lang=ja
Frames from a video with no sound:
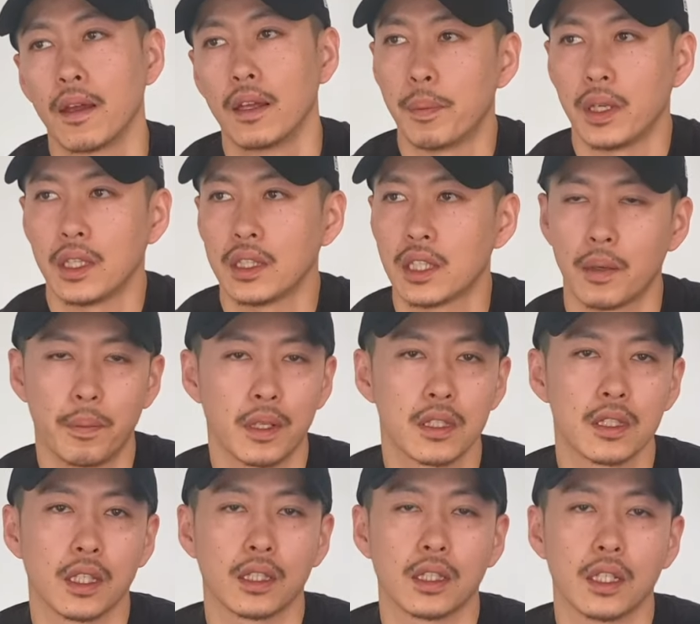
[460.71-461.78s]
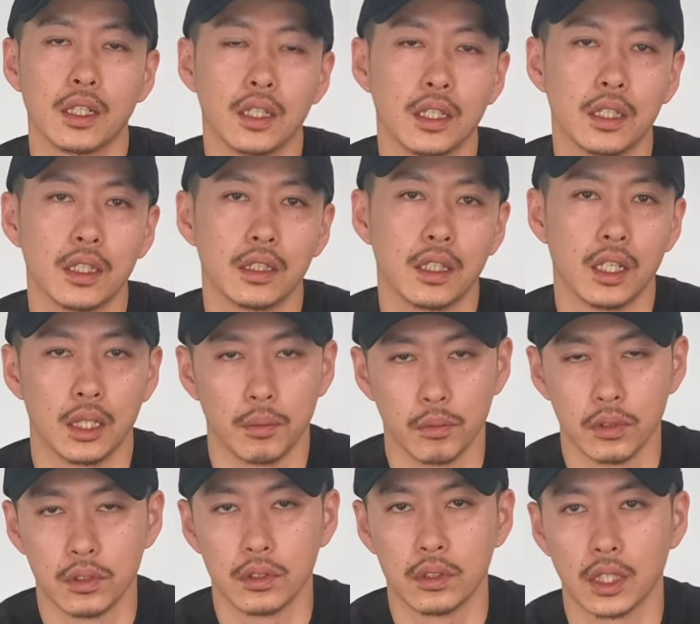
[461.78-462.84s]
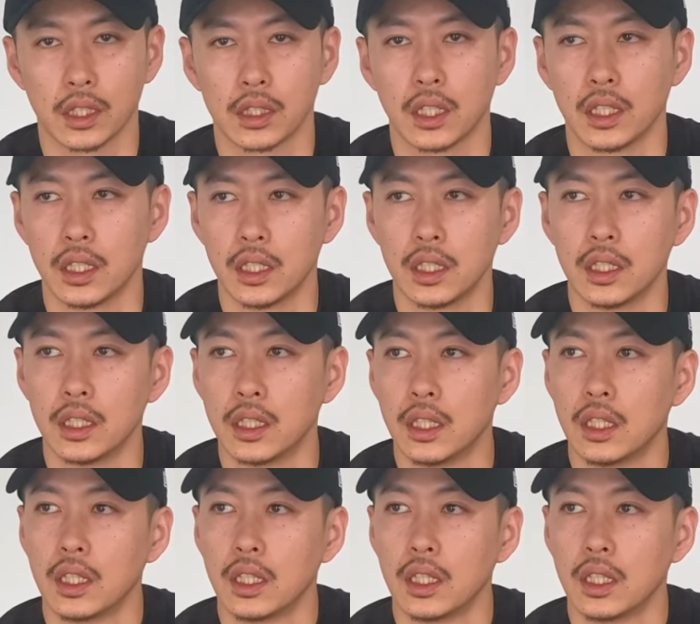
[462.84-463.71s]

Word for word: ペインターパンツだったりデニムだったり、